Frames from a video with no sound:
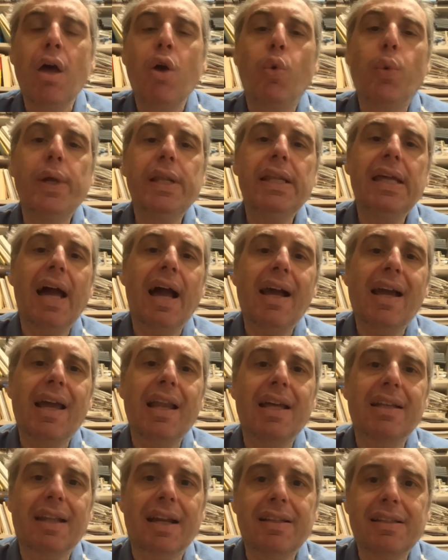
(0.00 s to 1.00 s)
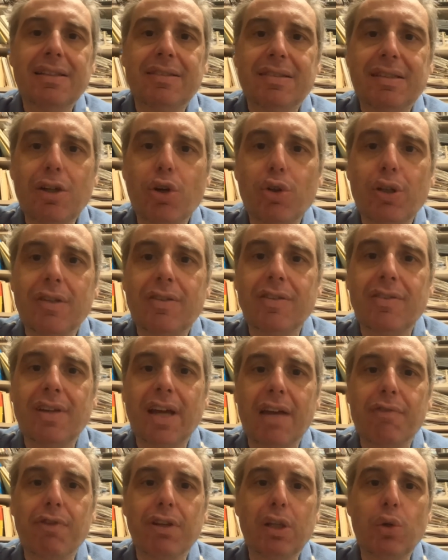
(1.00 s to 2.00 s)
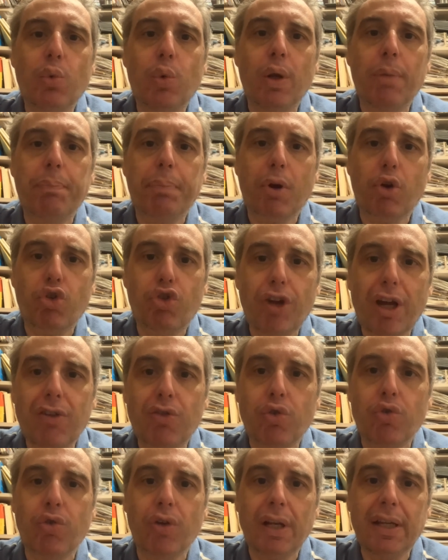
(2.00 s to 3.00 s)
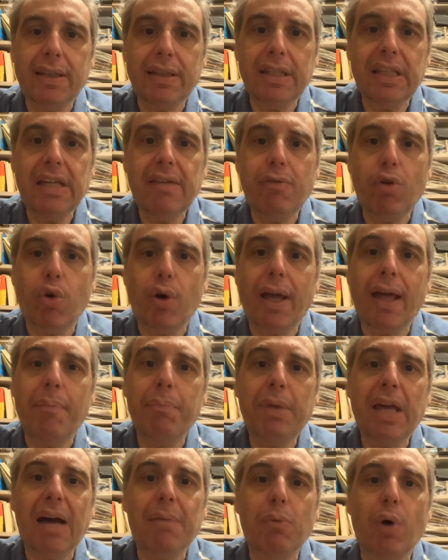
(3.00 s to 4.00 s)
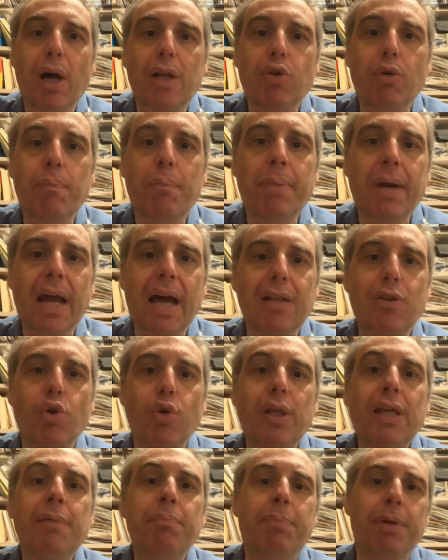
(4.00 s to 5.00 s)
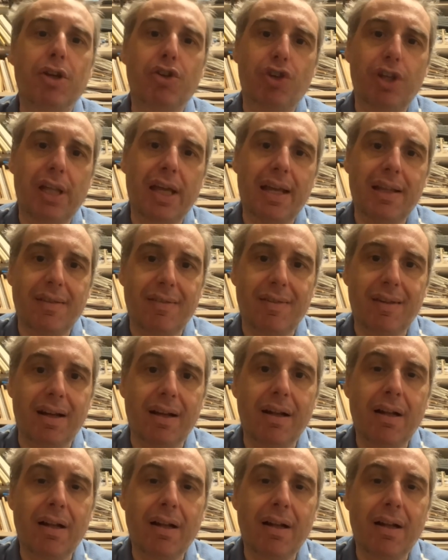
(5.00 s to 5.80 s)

Quindi anche la tradizione si serve di quel processo selettivo che abbiamo adombrato in precedenza.